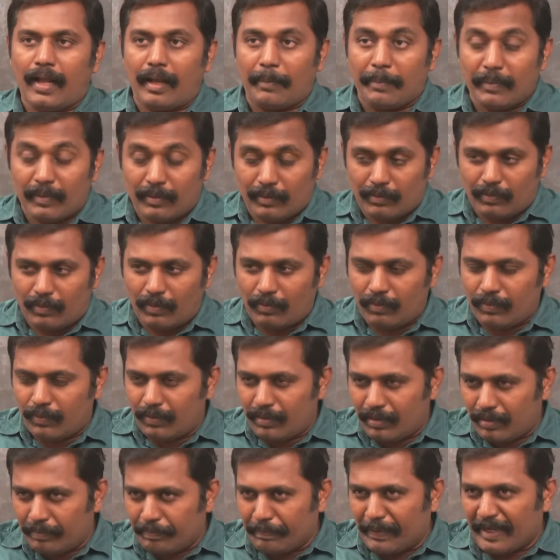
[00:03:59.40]
அப்போது
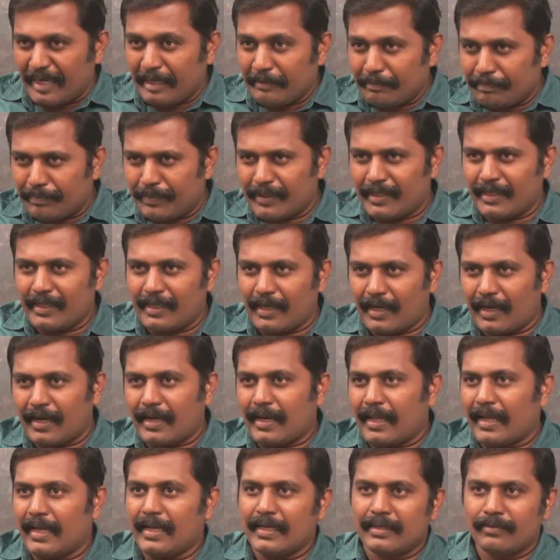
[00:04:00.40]
ஒவ்வொரு படிப்படியான
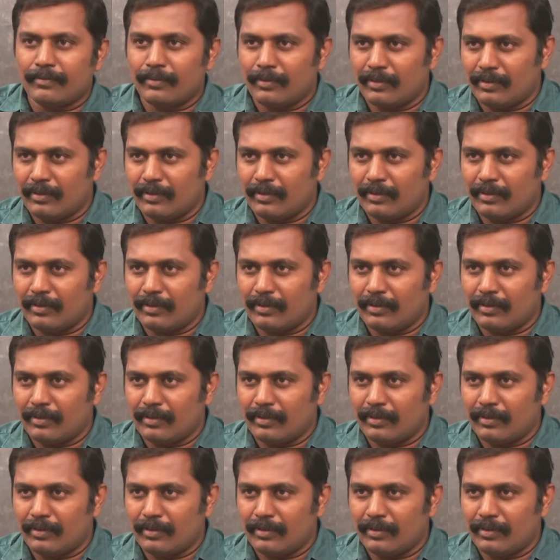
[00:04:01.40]
நகர்வு